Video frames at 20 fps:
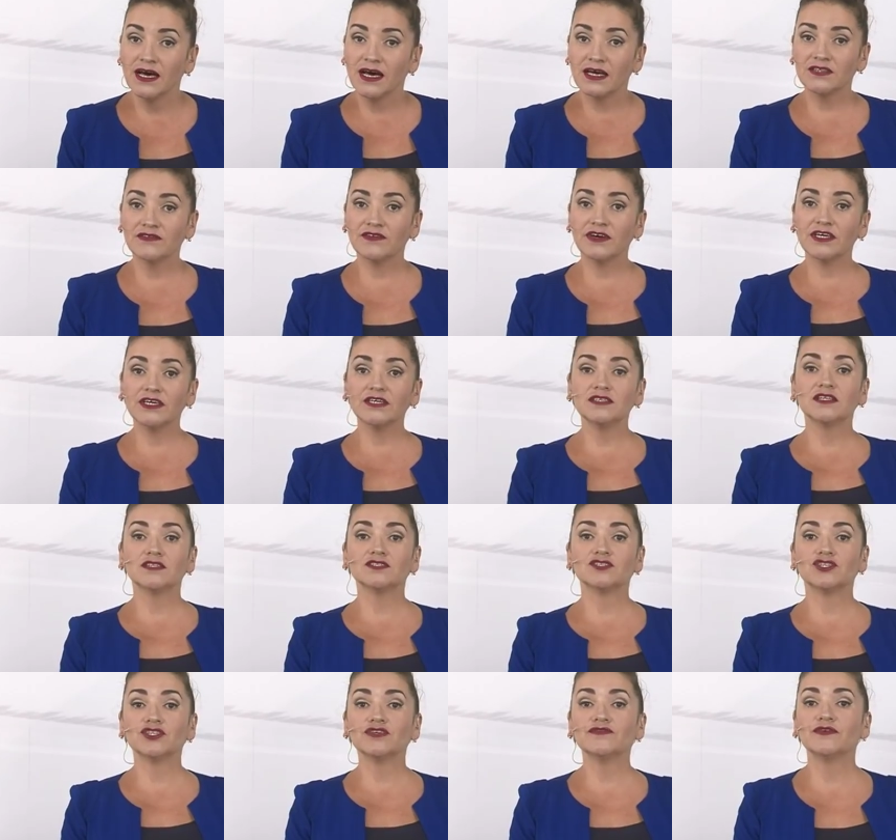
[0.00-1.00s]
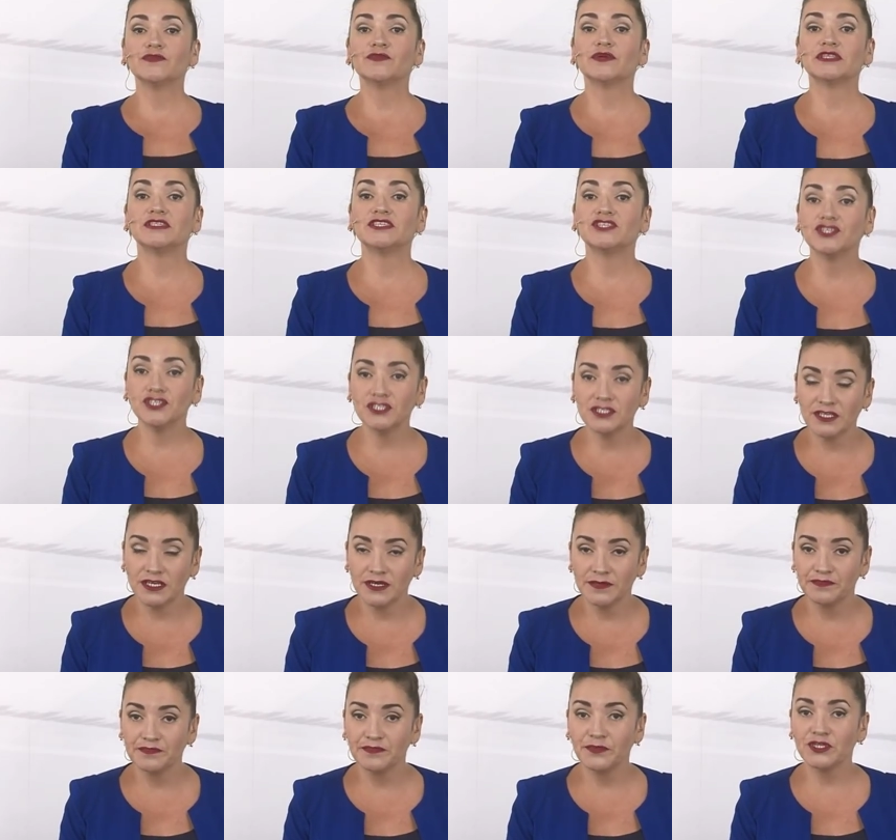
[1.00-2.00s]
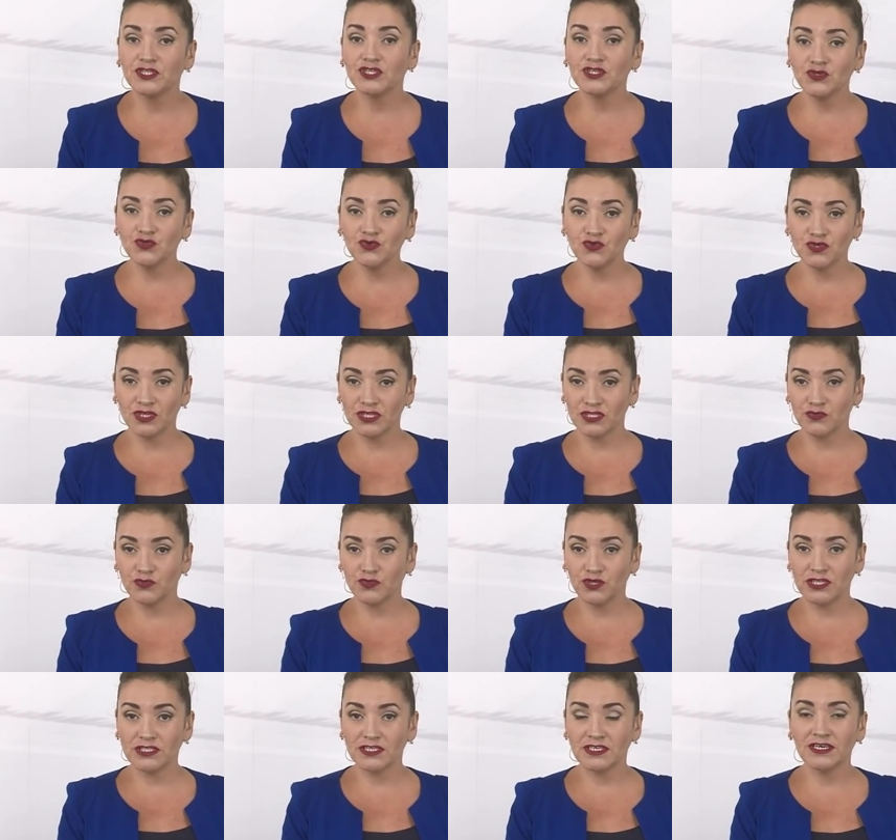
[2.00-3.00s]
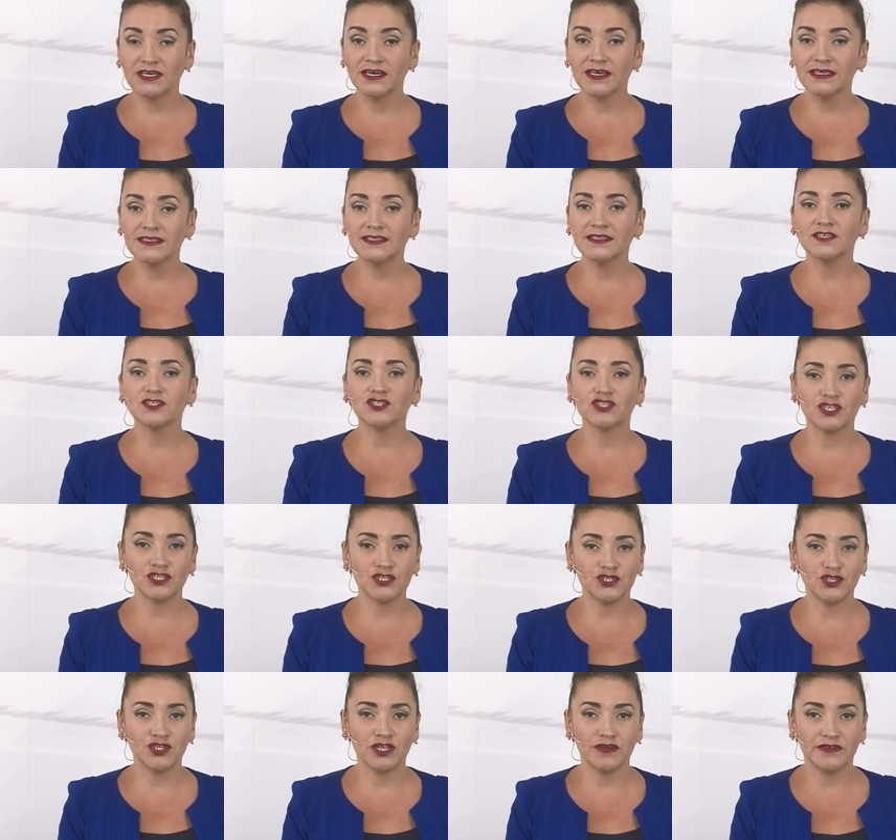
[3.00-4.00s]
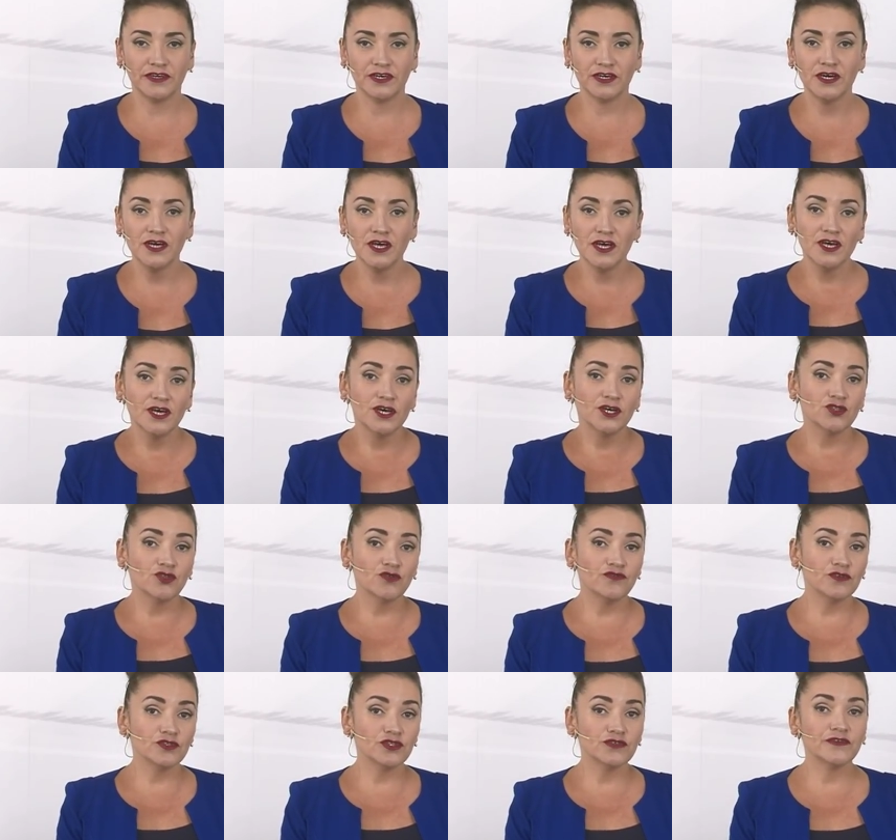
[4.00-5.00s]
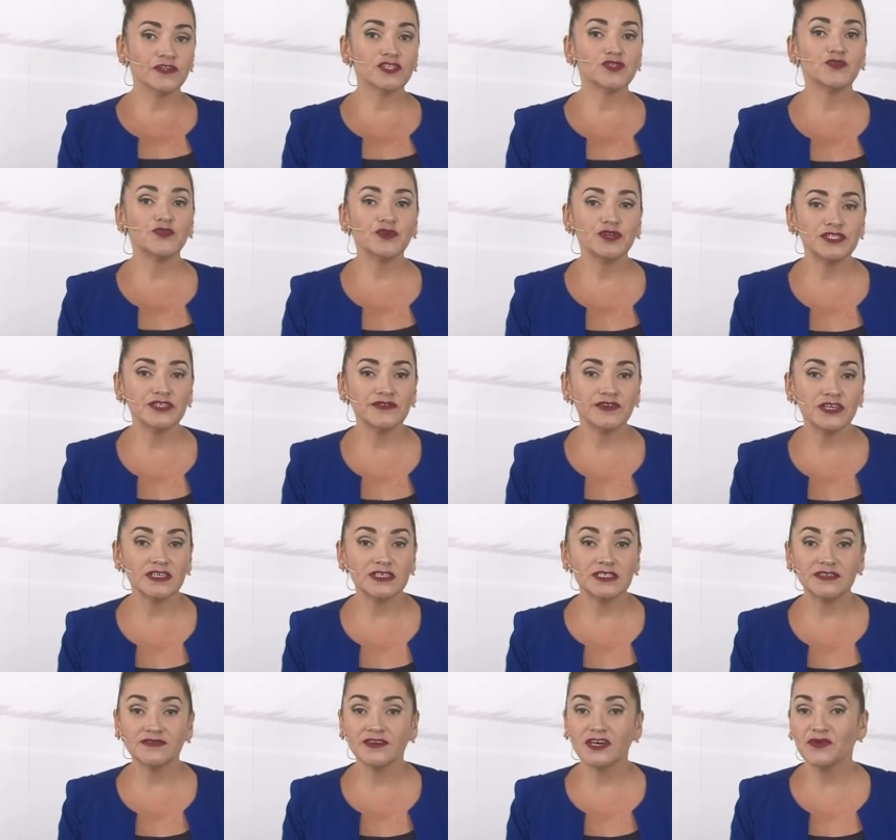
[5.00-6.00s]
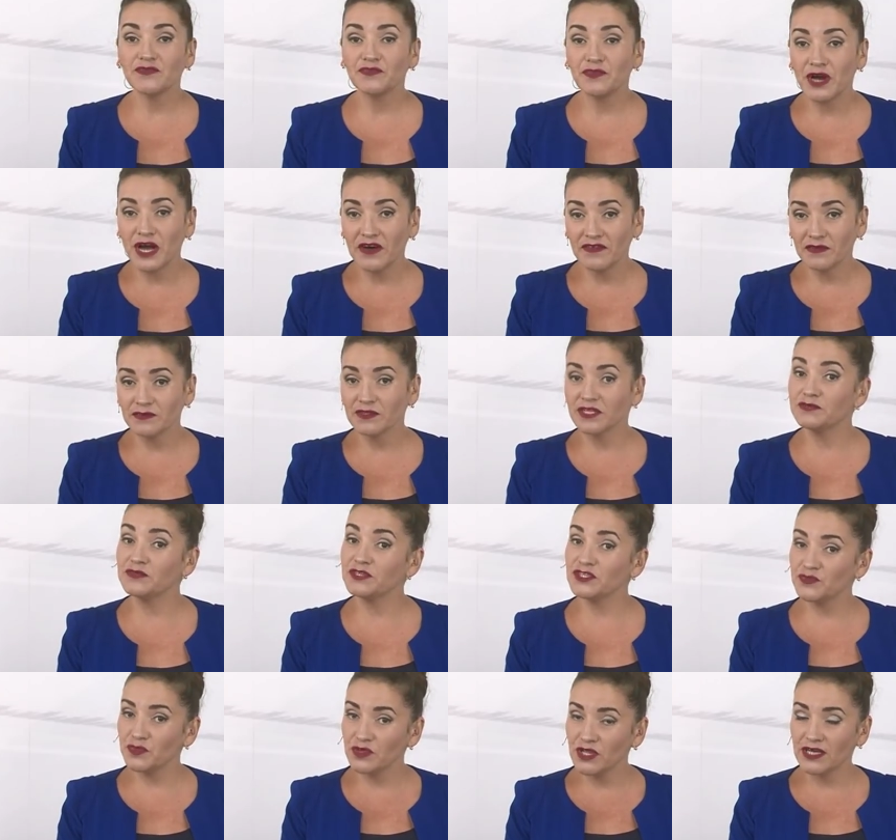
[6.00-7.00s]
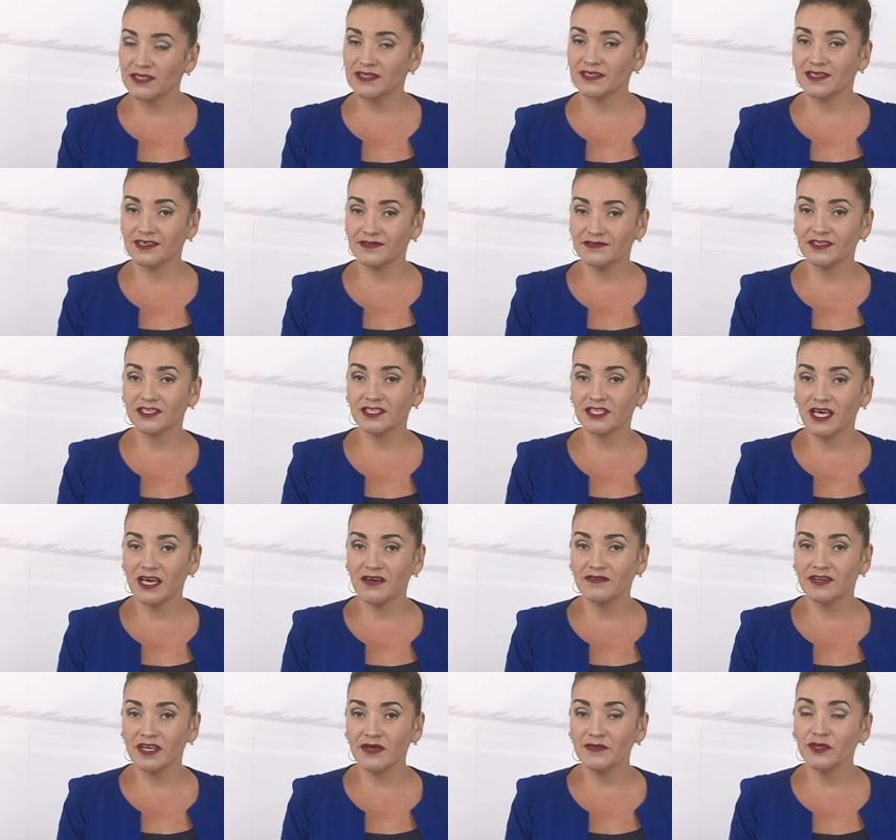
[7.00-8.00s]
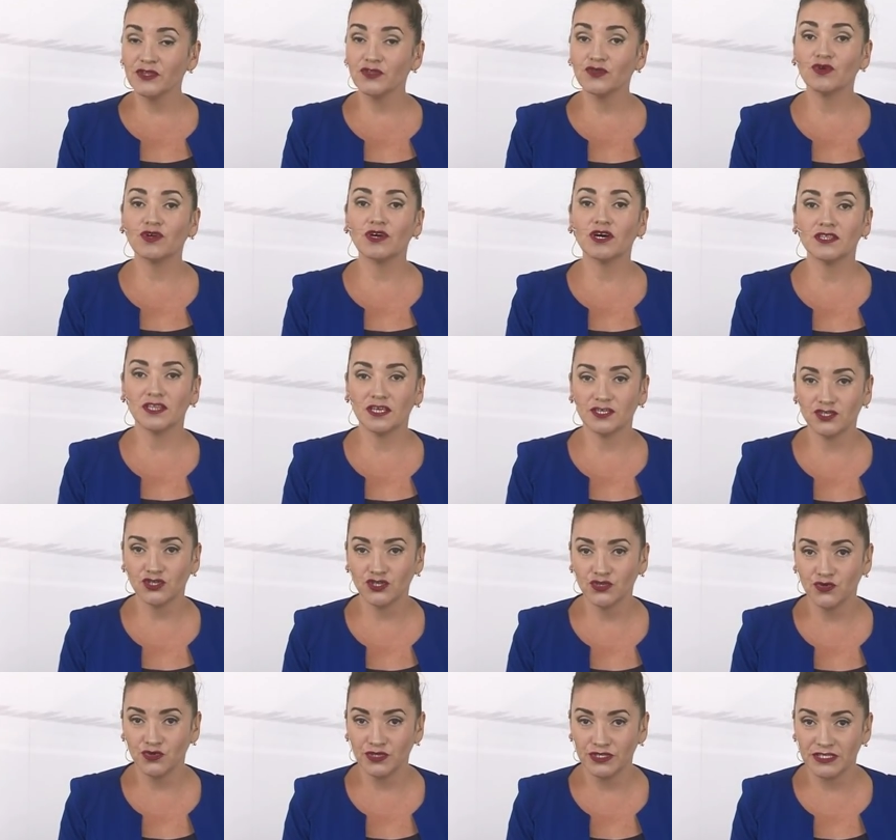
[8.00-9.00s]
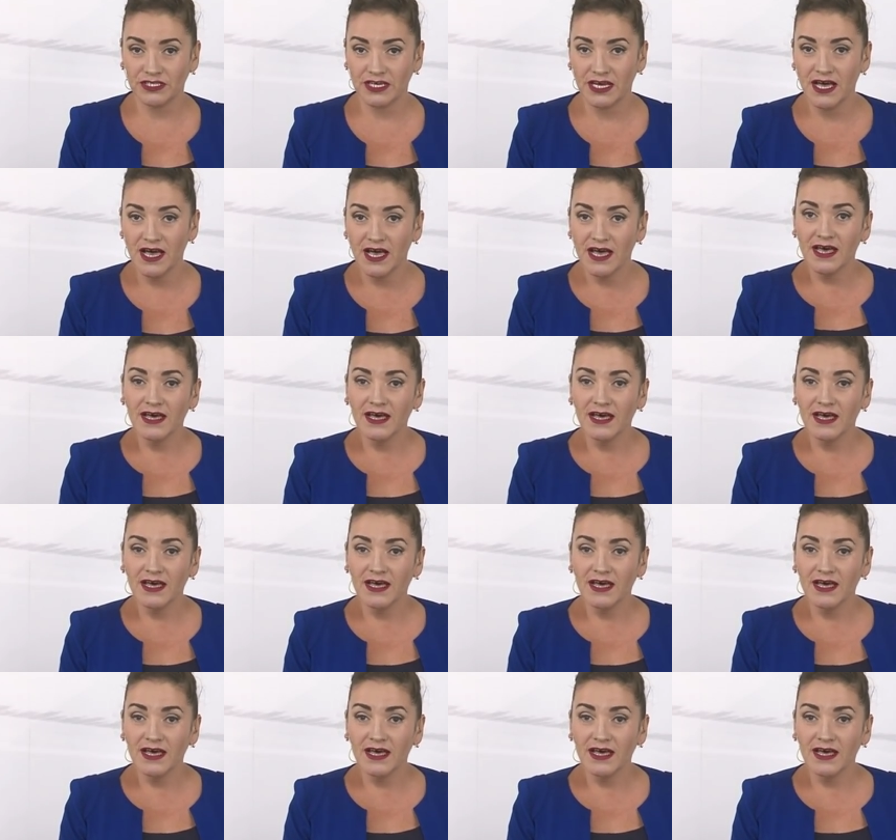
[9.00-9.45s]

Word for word: А двоих должны выбрать жители. Претендуют на депутатские кресла шесть человек. Но вот воспользоваться воспользовались своим правом на бесплатное эфирное время только наши гости.